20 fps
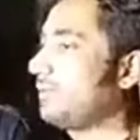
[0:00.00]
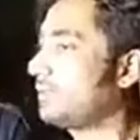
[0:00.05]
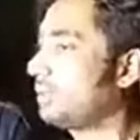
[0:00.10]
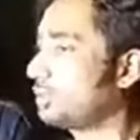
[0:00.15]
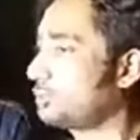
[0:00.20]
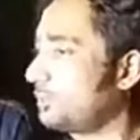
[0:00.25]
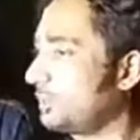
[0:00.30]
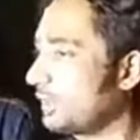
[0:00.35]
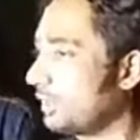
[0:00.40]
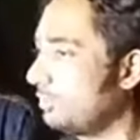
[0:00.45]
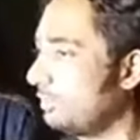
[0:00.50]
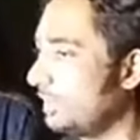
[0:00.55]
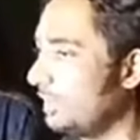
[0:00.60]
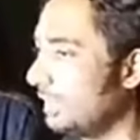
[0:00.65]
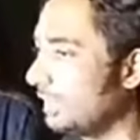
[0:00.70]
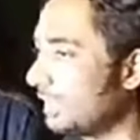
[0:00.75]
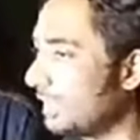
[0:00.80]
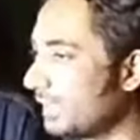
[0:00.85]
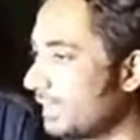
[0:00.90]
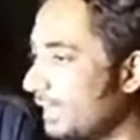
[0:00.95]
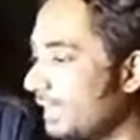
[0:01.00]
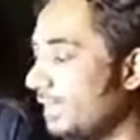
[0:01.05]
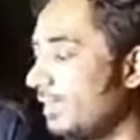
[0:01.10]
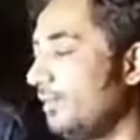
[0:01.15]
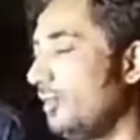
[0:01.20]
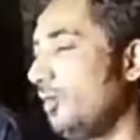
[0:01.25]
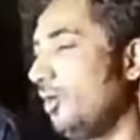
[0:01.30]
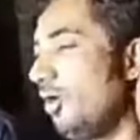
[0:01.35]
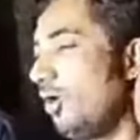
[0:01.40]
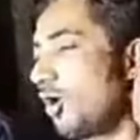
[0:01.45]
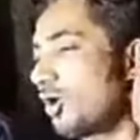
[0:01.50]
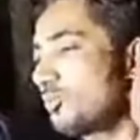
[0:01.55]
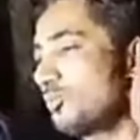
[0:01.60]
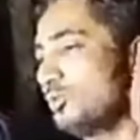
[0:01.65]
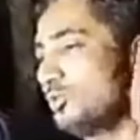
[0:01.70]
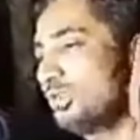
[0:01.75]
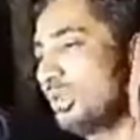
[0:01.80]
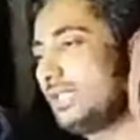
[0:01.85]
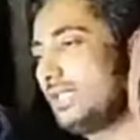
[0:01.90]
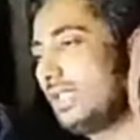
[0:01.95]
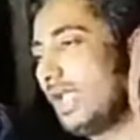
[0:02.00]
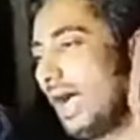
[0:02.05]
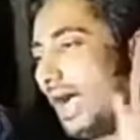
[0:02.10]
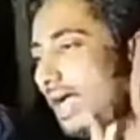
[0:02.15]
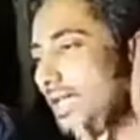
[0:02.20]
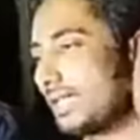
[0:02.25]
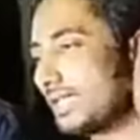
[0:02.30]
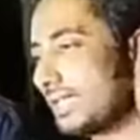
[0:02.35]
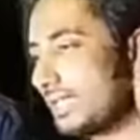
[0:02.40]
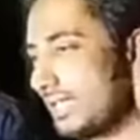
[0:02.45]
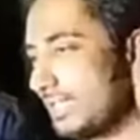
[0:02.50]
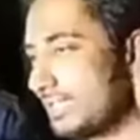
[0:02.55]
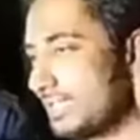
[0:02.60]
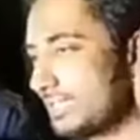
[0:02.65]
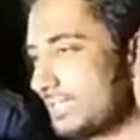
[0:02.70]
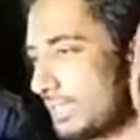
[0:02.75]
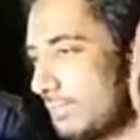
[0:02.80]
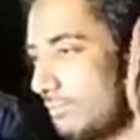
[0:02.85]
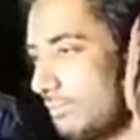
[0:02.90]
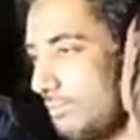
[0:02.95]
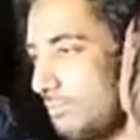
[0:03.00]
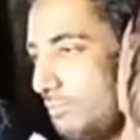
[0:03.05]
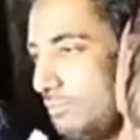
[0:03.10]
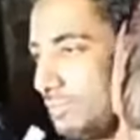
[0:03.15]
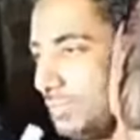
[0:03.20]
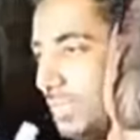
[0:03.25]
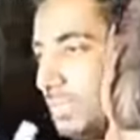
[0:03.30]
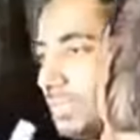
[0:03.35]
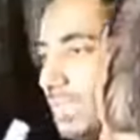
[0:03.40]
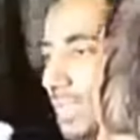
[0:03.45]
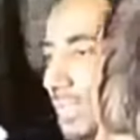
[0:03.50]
प्राइवेट हॉस्पिटल में लेके गए और मुझे लाज के गलत किया गया